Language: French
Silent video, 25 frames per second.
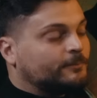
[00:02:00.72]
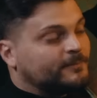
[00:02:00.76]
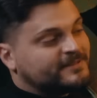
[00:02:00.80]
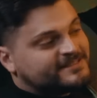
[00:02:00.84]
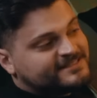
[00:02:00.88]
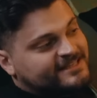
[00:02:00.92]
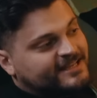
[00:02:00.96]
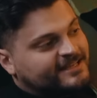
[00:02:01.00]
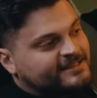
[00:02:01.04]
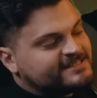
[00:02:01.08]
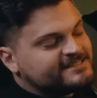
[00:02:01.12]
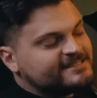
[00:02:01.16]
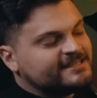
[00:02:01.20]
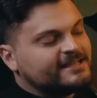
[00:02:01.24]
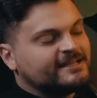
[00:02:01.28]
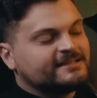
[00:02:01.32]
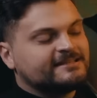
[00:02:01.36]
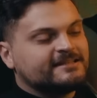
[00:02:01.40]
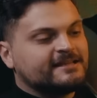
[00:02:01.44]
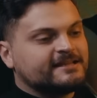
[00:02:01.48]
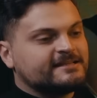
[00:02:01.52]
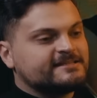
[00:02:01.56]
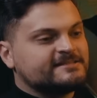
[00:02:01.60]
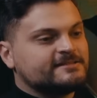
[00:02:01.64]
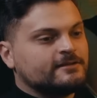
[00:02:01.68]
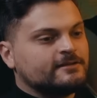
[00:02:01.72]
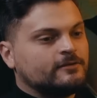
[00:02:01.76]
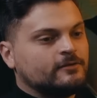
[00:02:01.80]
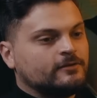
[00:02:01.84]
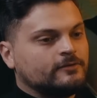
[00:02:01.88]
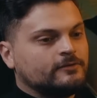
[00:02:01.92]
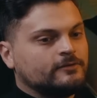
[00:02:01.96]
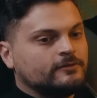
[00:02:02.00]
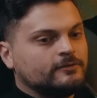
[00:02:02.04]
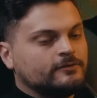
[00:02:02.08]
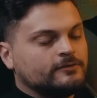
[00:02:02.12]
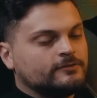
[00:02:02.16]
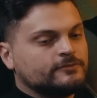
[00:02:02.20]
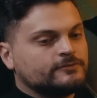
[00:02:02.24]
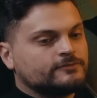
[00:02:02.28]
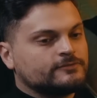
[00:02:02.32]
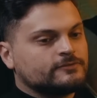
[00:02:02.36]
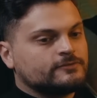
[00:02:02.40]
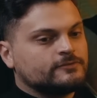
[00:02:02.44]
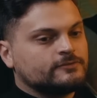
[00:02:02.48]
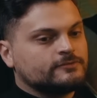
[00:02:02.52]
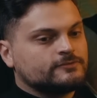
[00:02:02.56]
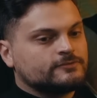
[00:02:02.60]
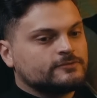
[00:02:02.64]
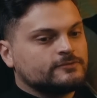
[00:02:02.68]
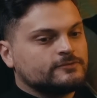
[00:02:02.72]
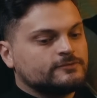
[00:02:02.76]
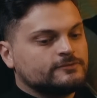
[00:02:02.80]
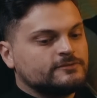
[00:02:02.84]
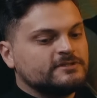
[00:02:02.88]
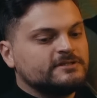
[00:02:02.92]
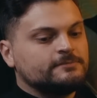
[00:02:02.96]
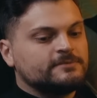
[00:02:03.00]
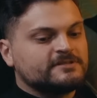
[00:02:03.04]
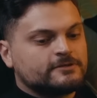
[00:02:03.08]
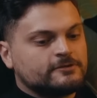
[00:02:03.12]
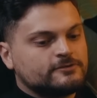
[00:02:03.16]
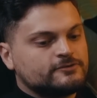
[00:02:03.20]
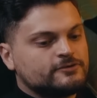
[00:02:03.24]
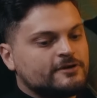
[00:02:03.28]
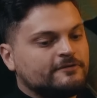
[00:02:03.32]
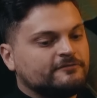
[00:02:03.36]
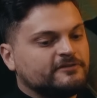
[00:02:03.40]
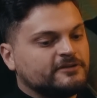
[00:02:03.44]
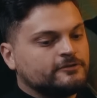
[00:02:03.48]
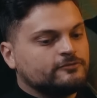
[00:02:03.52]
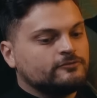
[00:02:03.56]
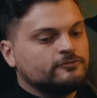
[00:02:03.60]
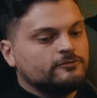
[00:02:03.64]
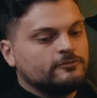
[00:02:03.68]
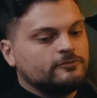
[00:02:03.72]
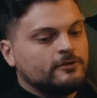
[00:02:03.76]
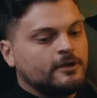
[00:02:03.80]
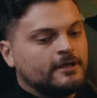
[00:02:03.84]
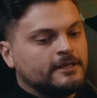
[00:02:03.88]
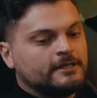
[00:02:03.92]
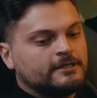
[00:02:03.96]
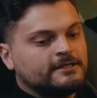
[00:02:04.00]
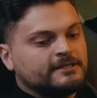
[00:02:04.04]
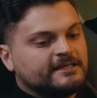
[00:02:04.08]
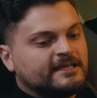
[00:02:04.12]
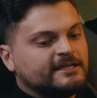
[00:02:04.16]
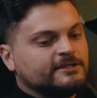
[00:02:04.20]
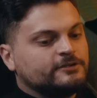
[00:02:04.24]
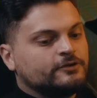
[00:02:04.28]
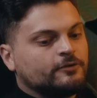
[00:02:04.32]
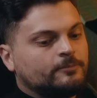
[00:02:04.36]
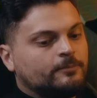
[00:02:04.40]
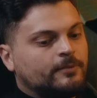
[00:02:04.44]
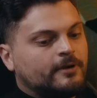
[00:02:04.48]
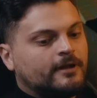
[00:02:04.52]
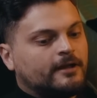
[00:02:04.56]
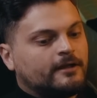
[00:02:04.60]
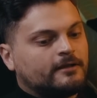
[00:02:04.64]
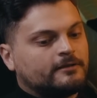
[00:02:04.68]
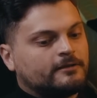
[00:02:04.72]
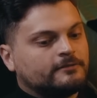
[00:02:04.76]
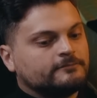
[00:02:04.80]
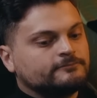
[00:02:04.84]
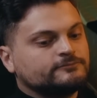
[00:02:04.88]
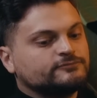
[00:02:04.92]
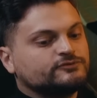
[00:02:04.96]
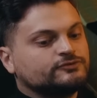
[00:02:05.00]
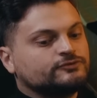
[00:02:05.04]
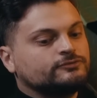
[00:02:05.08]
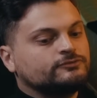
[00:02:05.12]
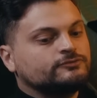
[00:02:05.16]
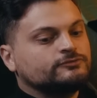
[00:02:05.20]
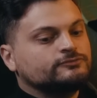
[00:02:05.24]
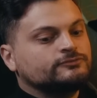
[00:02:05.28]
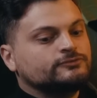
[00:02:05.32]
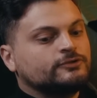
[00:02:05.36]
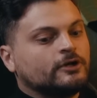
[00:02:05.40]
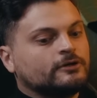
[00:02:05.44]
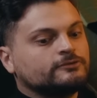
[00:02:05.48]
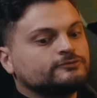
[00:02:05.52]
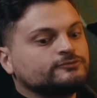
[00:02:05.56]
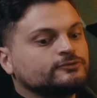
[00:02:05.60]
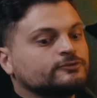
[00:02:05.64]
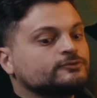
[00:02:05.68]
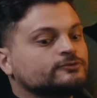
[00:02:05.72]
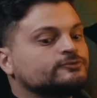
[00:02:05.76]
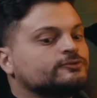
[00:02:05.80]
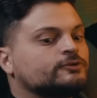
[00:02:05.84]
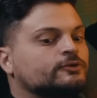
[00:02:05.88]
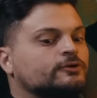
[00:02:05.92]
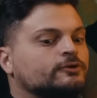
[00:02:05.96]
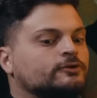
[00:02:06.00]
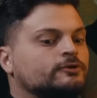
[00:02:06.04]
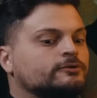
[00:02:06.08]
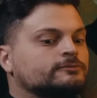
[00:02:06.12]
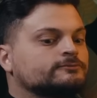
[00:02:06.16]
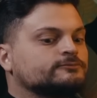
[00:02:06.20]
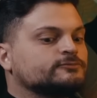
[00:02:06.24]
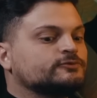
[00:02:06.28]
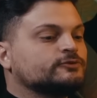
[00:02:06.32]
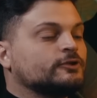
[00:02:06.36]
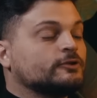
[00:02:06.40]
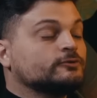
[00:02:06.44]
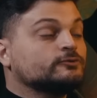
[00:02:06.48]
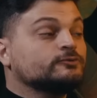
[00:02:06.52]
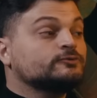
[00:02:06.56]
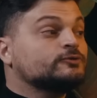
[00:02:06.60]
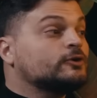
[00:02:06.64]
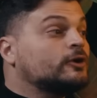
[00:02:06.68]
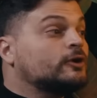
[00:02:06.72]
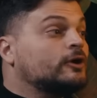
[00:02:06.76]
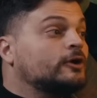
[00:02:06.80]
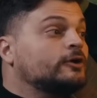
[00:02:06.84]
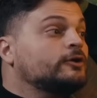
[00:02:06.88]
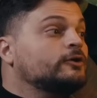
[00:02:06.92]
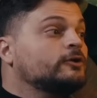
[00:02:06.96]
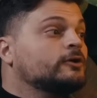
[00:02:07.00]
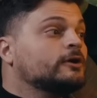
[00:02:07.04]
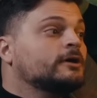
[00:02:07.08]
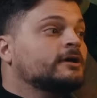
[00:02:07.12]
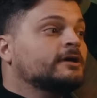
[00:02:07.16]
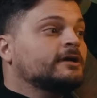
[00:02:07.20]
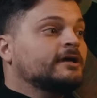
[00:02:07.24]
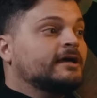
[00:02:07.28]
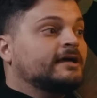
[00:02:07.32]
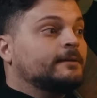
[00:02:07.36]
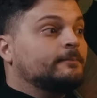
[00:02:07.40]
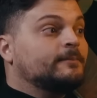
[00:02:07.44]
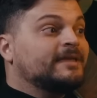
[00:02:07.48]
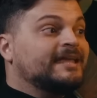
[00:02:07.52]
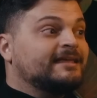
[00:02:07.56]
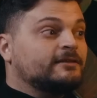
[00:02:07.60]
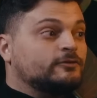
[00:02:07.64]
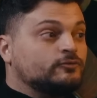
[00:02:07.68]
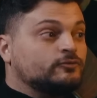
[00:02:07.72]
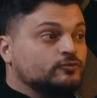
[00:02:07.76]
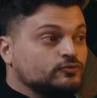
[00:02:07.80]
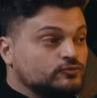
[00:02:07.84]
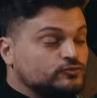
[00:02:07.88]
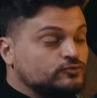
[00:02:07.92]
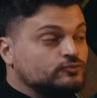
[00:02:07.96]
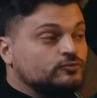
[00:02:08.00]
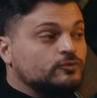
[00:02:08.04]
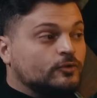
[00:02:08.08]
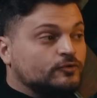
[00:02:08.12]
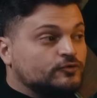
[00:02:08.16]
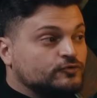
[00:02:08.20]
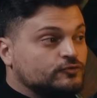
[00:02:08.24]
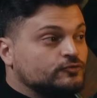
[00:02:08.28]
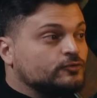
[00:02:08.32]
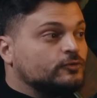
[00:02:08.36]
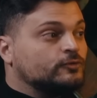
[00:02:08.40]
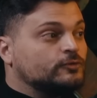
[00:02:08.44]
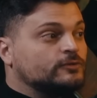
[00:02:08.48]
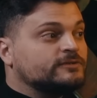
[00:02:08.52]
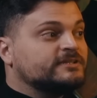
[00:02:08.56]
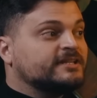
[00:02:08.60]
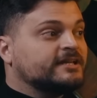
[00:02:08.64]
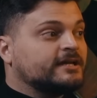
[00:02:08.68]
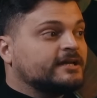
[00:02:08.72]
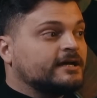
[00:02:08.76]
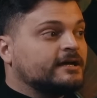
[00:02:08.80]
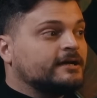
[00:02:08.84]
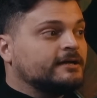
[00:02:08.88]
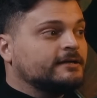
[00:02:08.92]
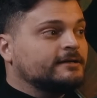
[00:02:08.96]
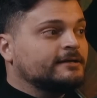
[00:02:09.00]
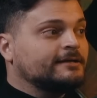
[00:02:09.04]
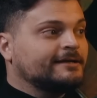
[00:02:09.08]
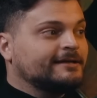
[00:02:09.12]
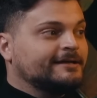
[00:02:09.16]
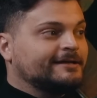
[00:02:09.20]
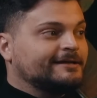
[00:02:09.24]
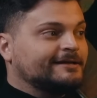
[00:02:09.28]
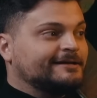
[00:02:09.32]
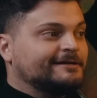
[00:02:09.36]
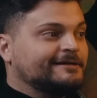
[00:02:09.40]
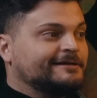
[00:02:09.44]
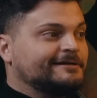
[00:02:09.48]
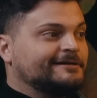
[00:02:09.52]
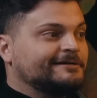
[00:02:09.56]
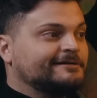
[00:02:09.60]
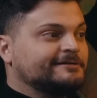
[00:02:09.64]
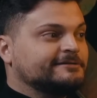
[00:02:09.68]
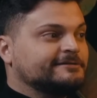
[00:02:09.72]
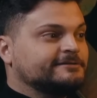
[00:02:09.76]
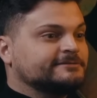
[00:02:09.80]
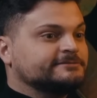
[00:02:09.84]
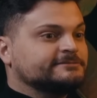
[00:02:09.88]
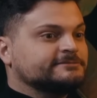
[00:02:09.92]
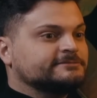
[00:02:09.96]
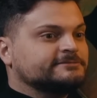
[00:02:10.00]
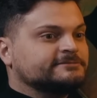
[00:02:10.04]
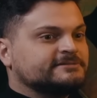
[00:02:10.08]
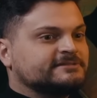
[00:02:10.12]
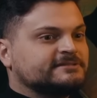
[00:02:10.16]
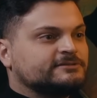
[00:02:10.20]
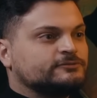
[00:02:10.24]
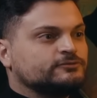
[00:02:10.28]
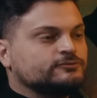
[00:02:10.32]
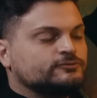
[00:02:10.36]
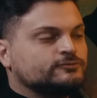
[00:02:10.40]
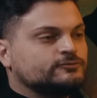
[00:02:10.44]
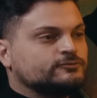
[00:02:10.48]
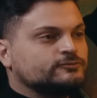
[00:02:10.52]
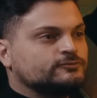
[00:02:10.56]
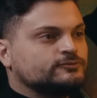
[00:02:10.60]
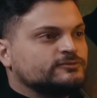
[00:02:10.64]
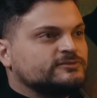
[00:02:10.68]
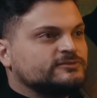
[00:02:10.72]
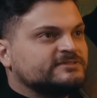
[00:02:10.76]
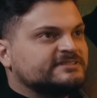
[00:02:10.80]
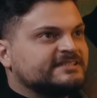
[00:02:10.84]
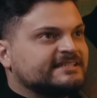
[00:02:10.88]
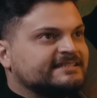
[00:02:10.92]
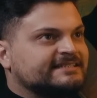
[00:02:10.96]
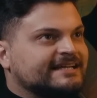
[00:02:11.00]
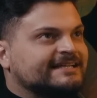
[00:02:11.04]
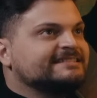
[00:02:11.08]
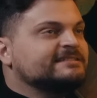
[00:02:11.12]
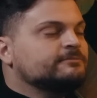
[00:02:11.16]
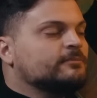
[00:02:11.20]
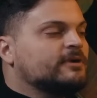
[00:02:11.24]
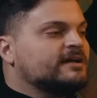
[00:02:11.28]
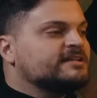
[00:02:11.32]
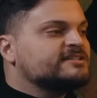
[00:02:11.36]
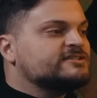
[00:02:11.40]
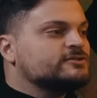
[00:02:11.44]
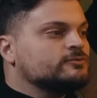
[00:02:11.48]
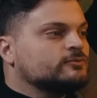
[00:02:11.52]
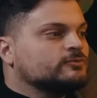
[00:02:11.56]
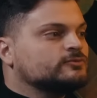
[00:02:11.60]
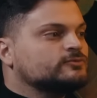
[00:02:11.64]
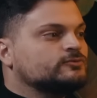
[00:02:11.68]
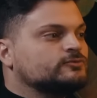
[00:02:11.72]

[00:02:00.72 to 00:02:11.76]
mais c'est intéressant euh, ce, que, ce que tu dis parce que tu as vécu quelque part dans notre, euh, dans notre œil, mais toujours sur le terrain, euh, toute cette animation